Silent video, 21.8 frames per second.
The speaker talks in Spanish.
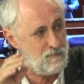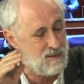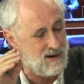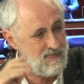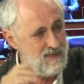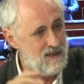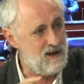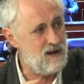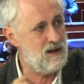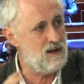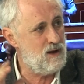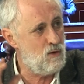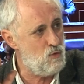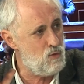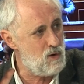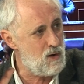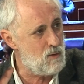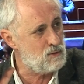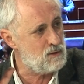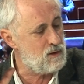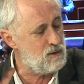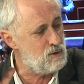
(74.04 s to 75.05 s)
Perder
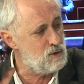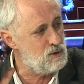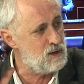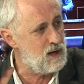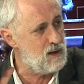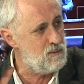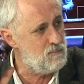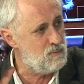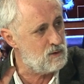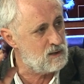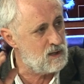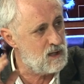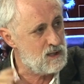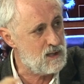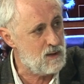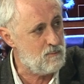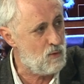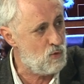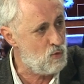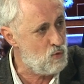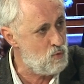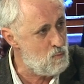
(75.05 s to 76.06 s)
una votación tan
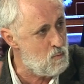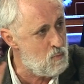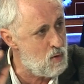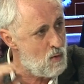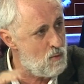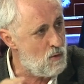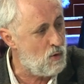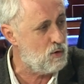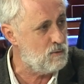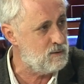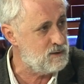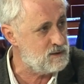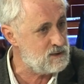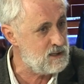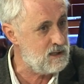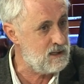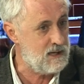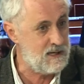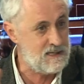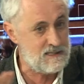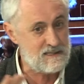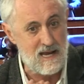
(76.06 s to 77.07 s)
importante por un bobo como
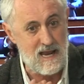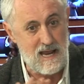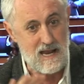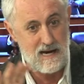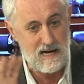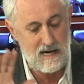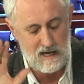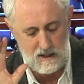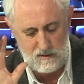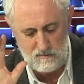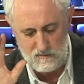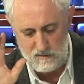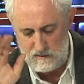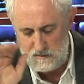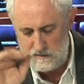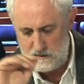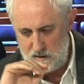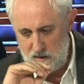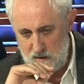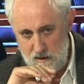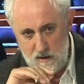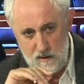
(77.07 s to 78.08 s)
ese es increíble.
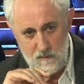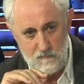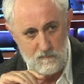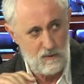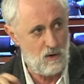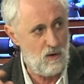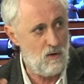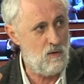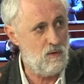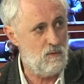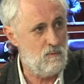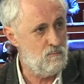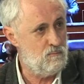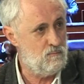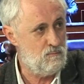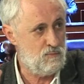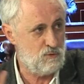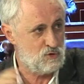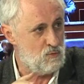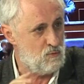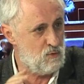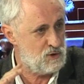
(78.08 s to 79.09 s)
Pero,
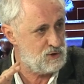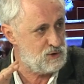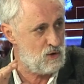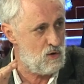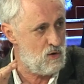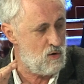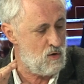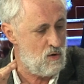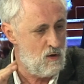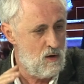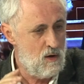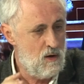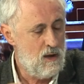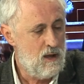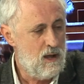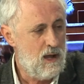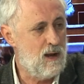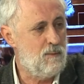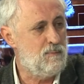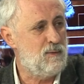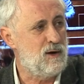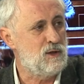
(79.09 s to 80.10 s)
por supuesto,
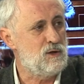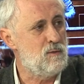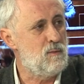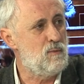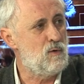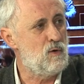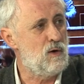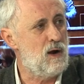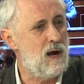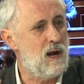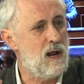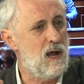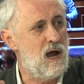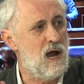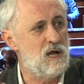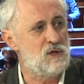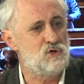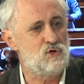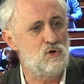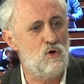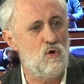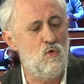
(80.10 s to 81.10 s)
el Partido Popular
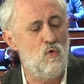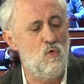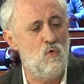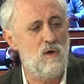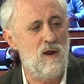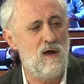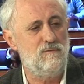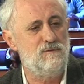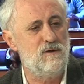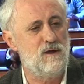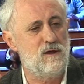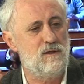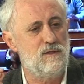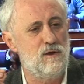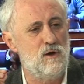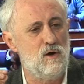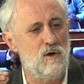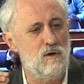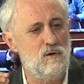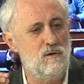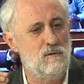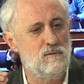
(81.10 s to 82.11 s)
ha hecho una
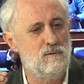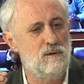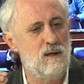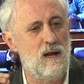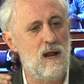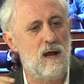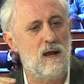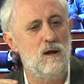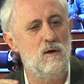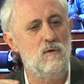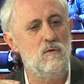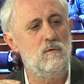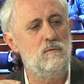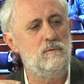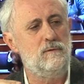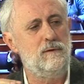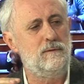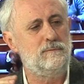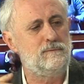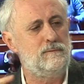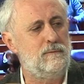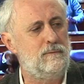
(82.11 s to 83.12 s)
ficción de la que luego